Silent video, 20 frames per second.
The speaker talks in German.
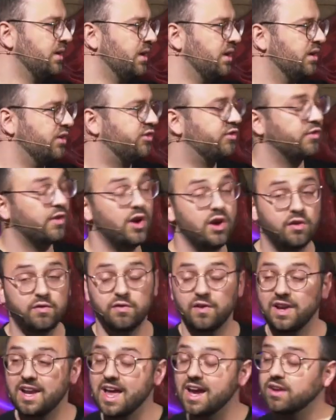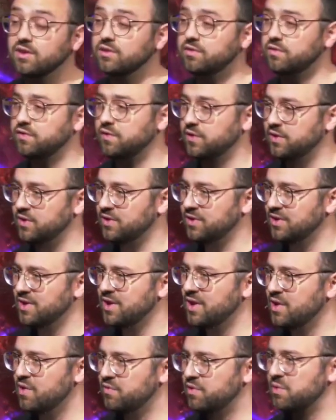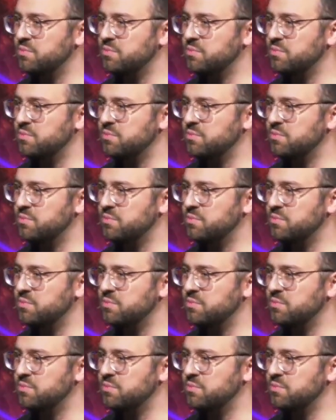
Das Volk verlangt von, von